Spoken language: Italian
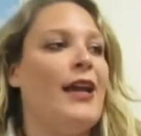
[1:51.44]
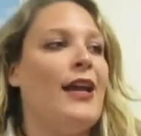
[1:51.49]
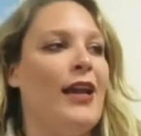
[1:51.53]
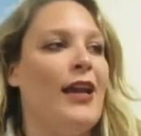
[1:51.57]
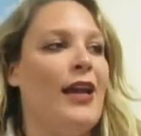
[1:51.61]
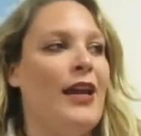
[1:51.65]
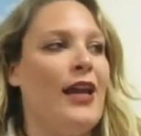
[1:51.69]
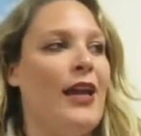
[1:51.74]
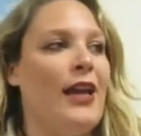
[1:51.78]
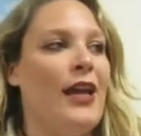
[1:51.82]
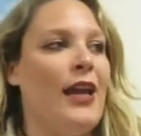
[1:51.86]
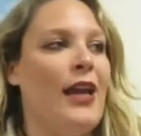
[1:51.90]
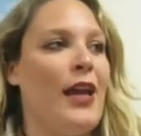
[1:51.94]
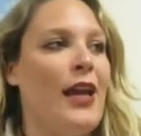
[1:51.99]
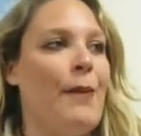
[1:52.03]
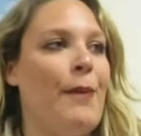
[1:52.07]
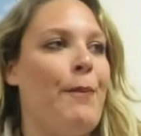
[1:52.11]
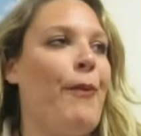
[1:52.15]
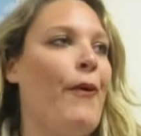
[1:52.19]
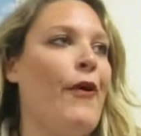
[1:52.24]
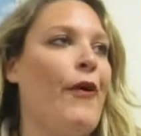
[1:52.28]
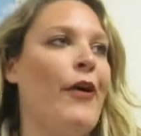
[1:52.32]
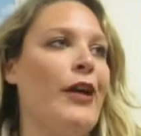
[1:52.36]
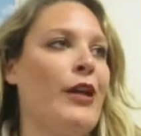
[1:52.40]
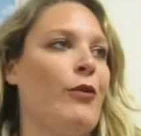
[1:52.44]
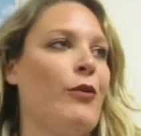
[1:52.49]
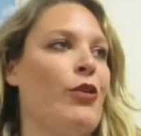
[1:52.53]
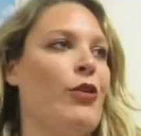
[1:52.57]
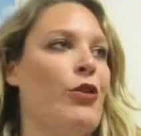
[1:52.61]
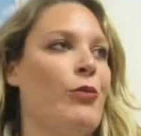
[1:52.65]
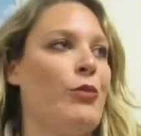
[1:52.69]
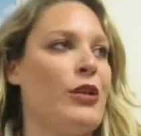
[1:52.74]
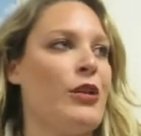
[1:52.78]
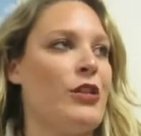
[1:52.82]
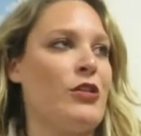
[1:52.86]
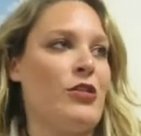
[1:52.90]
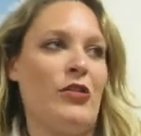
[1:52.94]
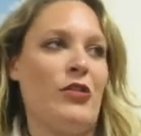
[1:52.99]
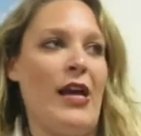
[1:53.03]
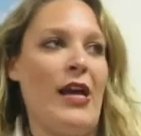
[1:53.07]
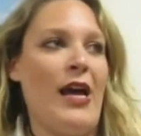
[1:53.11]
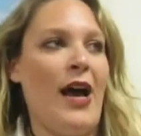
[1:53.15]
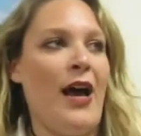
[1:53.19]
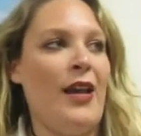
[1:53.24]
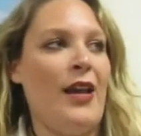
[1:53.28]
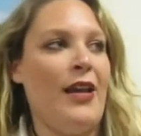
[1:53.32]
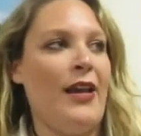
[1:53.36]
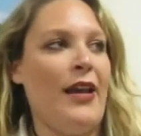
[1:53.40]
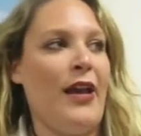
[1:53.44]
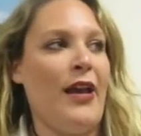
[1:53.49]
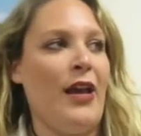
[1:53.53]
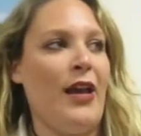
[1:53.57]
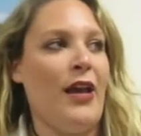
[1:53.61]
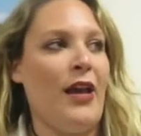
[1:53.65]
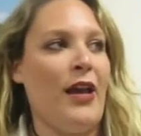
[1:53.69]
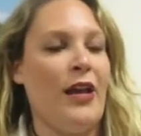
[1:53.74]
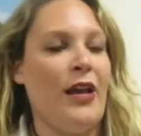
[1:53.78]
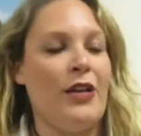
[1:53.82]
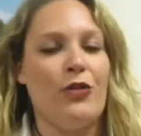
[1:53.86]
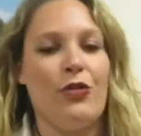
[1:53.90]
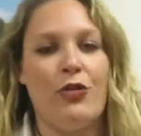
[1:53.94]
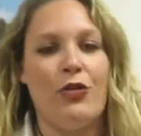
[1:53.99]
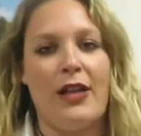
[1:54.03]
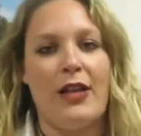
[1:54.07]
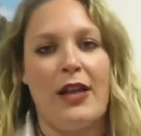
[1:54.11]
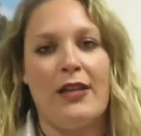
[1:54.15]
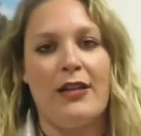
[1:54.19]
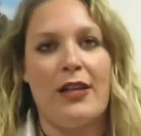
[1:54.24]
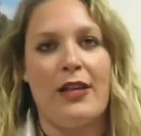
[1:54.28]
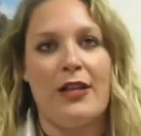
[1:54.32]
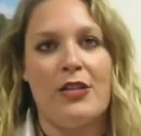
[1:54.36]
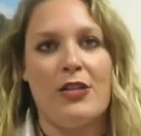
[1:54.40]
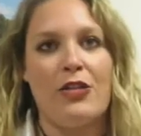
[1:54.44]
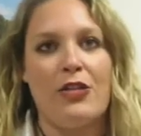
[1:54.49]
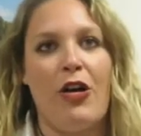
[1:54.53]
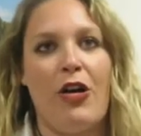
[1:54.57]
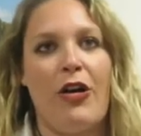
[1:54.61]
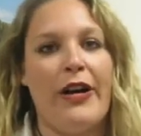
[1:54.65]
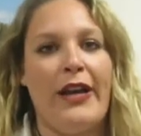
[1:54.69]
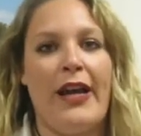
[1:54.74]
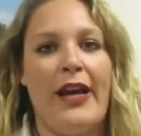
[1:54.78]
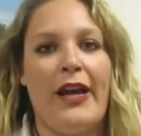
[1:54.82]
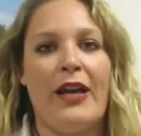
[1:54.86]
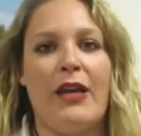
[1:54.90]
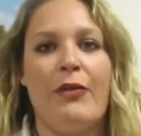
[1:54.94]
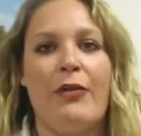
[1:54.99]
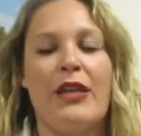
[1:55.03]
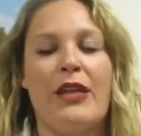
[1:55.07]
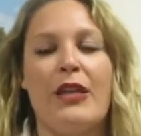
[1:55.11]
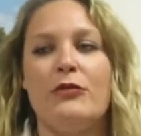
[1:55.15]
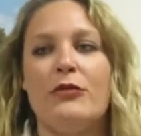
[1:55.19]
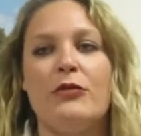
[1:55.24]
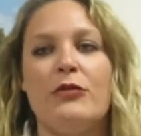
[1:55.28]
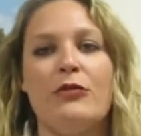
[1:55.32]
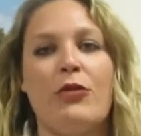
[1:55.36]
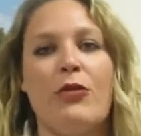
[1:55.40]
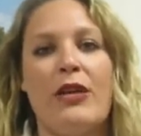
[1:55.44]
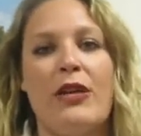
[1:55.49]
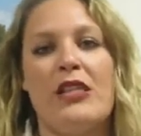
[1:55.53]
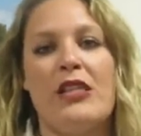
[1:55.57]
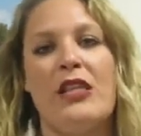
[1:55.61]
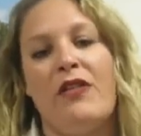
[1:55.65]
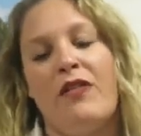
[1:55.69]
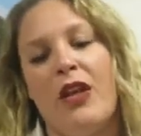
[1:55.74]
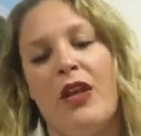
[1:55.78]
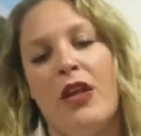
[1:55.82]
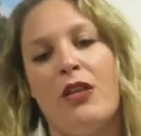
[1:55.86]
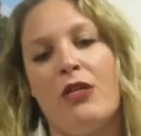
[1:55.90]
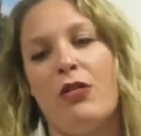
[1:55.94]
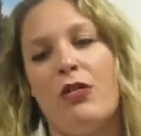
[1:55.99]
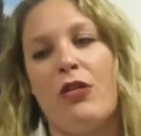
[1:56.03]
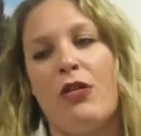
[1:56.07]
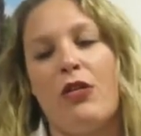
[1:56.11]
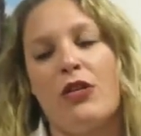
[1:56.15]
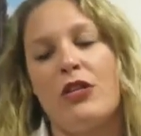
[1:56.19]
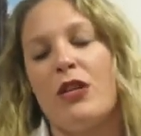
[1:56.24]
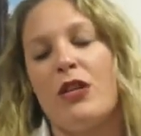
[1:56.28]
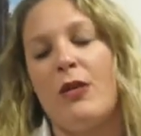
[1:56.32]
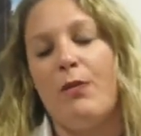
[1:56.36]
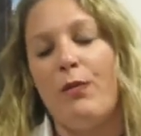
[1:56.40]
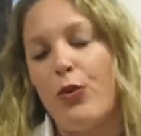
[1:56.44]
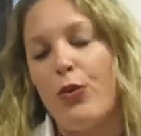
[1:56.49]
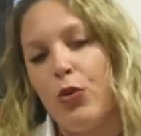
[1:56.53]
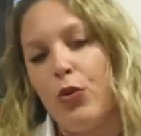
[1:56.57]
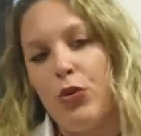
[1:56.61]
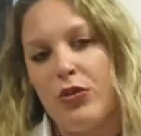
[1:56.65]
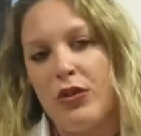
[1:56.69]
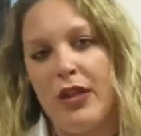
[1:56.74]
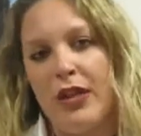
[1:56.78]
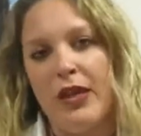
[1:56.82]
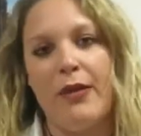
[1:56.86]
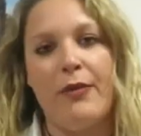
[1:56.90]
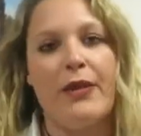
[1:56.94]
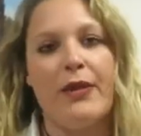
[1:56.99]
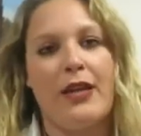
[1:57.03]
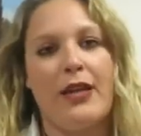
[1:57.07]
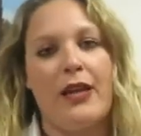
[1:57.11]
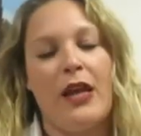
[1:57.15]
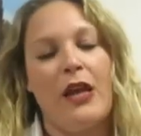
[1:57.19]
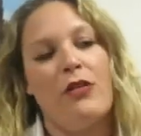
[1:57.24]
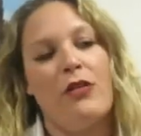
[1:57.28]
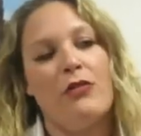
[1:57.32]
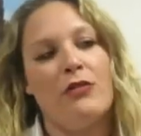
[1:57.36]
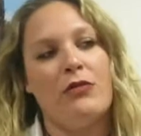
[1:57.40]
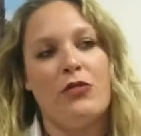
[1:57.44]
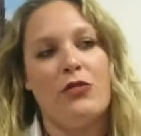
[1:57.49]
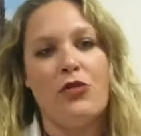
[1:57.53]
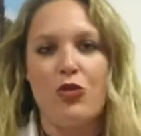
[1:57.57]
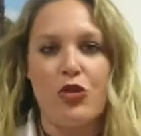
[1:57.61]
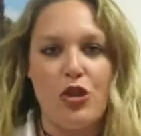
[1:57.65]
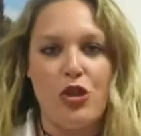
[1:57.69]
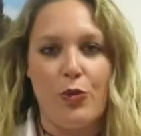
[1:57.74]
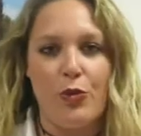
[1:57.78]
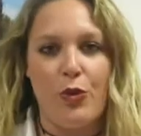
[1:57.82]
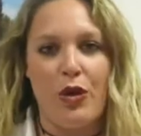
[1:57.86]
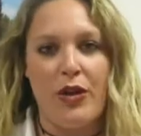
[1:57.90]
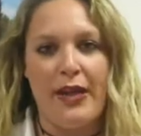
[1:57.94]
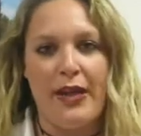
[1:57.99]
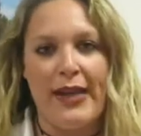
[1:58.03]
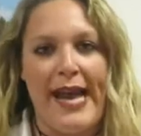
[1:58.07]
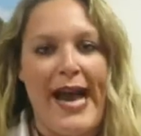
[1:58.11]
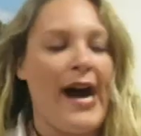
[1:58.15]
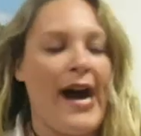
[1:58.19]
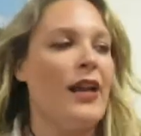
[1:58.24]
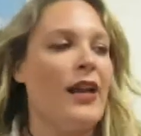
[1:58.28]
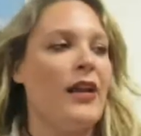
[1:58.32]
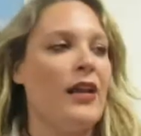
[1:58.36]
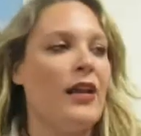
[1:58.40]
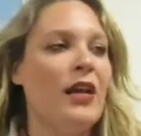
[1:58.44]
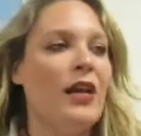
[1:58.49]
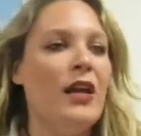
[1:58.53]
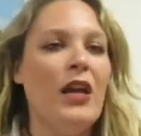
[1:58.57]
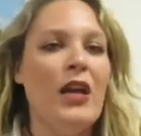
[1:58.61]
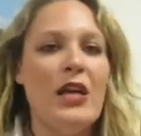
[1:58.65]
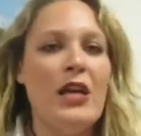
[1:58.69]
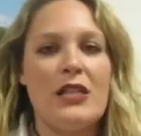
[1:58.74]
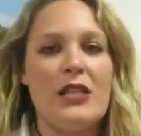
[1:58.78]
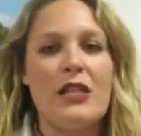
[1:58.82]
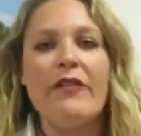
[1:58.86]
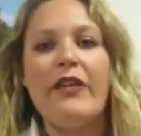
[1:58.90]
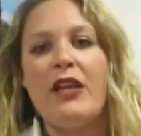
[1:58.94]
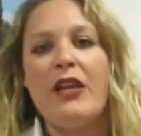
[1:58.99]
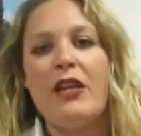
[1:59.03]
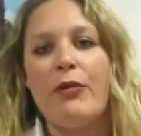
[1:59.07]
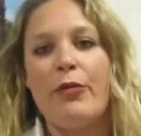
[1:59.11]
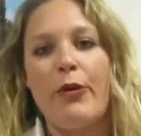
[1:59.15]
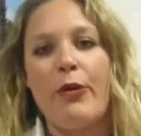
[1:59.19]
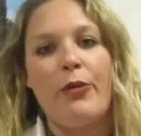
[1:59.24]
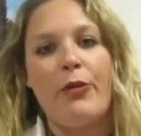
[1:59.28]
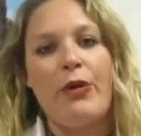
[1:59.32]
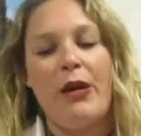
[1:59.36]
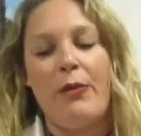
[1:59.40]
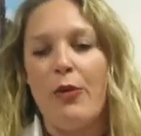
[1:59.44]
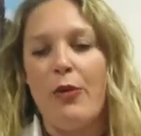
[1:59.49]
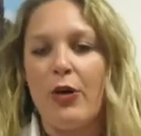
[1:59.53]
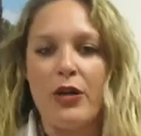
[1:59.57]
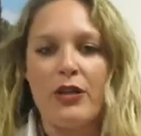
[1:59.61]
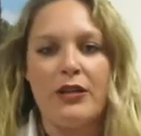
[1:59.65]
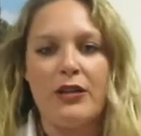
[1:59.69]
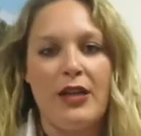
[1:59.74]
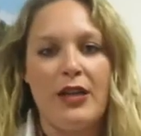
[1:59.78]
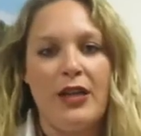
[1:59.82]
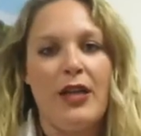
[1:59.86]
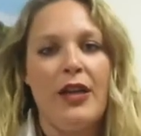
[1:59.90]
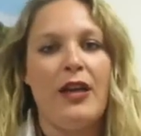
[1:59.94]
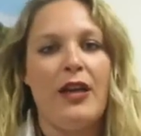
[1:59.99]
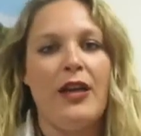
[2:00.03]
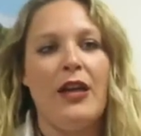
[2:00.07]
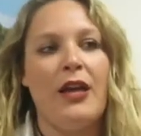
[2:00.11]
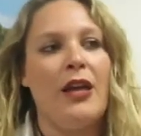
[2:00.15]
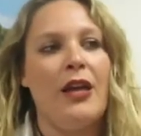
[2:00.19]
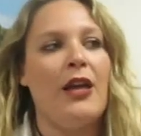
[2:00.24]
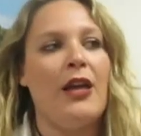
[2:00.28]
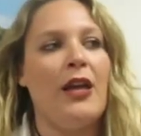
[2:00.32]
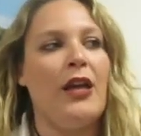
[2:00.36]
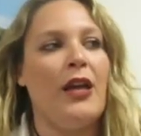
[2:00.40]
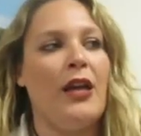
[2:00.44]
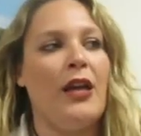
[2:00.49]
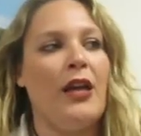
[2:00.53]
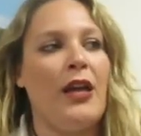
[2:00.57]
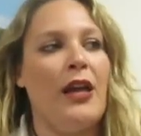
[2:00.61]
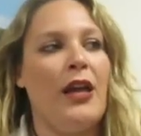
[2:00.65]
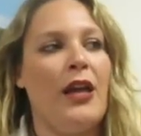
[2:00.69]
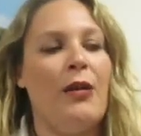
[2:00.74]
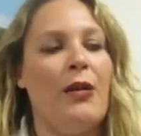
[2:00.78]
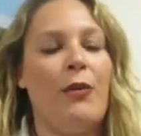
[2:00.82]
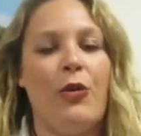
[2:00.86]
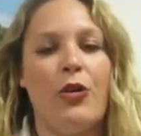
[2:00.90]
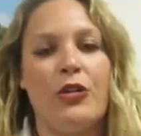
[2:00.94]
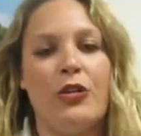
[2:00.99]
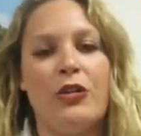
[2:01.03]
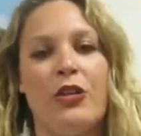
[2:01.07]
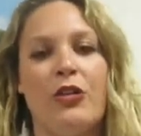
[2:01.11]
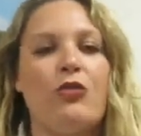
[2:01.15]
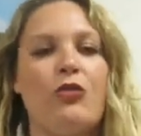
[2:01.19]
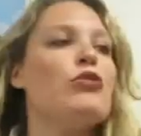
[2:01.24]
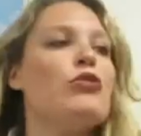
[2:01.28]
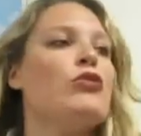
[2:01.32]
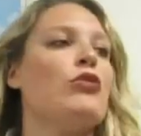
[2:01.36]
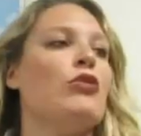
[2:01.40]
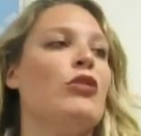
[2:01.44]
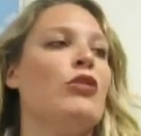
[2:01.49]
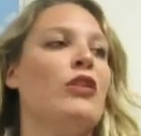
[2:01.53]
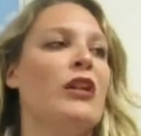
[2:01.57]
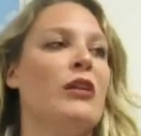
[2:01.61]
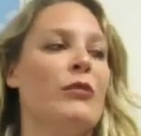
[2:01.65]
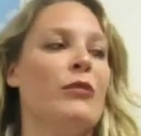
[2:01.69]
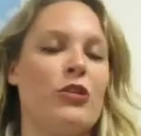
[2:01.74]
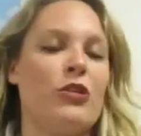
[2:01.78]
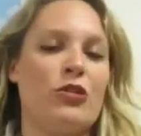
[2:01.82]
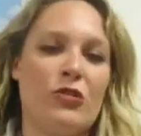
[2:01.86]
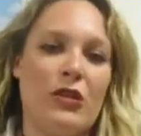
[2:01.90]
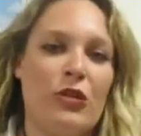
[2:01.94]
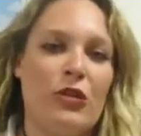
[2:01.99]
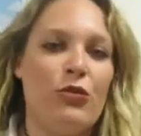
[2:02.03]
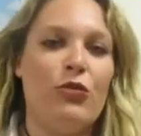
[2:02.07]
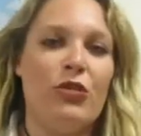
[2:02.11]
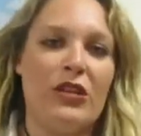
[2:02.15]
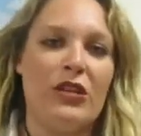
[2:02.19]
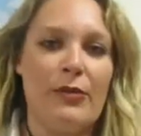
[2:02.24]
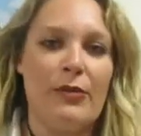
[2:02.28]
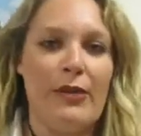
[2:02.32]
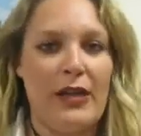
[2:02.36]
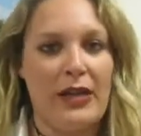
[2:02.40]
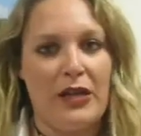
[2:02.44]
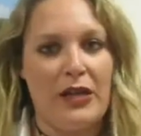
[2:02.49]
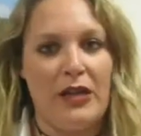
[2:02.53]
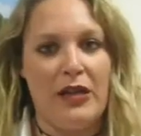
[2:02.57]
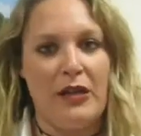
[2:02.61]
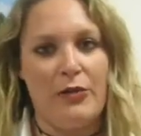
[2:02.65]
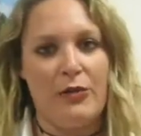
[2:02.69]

e poi quello personale è tutt'altra storia anche perché comunque si vedono cose brutte perché non, non, si può negare si vede proprio la morte e la morte non solo nelle persone adulte ma anche